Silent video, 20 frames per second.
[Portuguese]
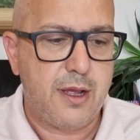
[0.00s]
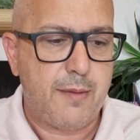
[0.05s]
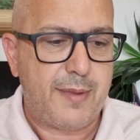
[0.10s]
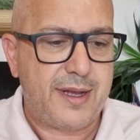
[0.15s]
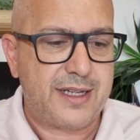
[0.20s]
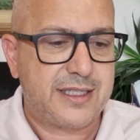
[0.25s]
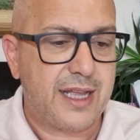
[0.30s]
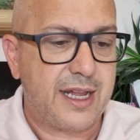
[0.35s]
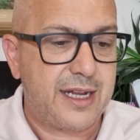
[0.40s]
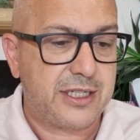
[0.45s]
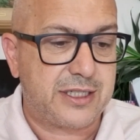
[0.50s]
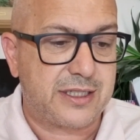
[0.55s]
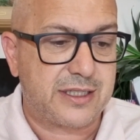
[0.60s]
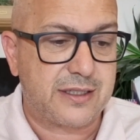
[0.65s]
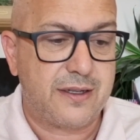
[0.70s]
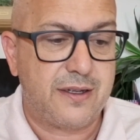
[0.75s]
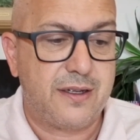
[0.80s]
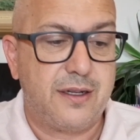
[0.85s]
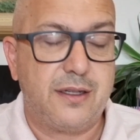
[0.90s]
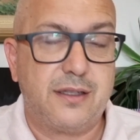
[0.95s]
Mas
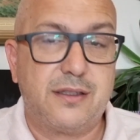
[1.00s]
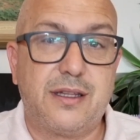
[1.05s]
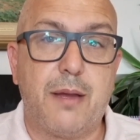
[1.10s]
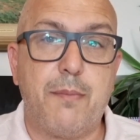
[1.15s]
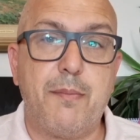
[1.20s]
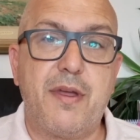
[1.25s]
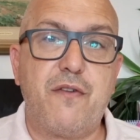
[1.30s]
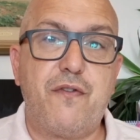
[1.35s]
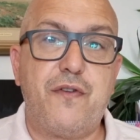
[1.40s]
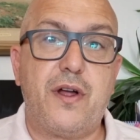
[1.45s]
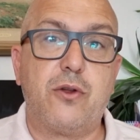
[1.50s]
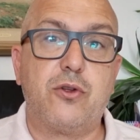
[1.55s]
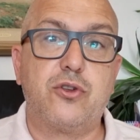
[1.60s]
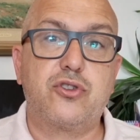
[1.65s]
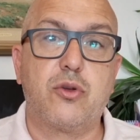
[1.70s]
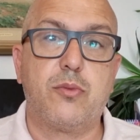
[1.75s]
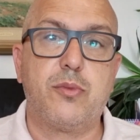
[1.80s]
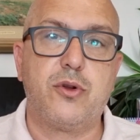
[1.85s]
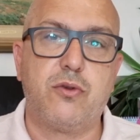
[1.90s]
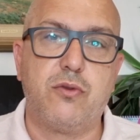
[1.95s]
antes, também falou
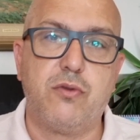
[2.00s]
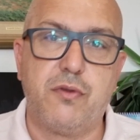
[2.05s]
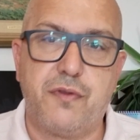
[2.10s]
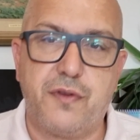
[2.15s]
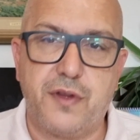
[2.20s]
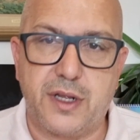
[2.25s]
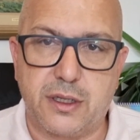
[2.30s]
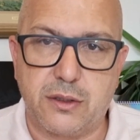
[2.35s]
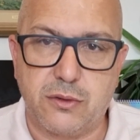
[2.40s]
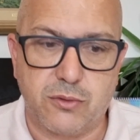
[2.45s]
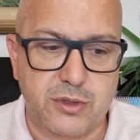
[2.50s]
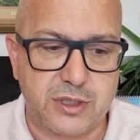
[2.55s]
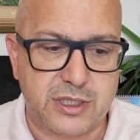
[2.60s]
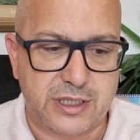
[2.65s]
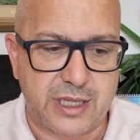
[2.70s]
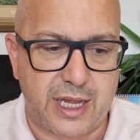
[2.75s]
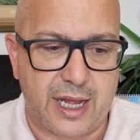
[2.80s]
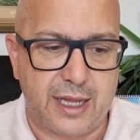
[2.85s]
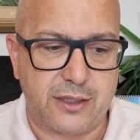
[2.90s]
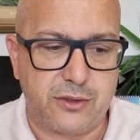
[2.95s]
sobre o governo do
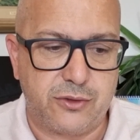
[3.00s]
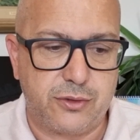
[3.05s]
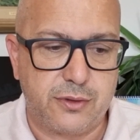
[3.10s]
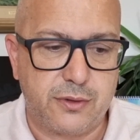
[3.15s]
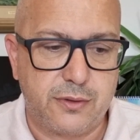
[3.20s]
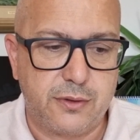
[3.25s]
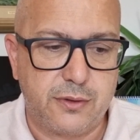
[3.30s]
estado.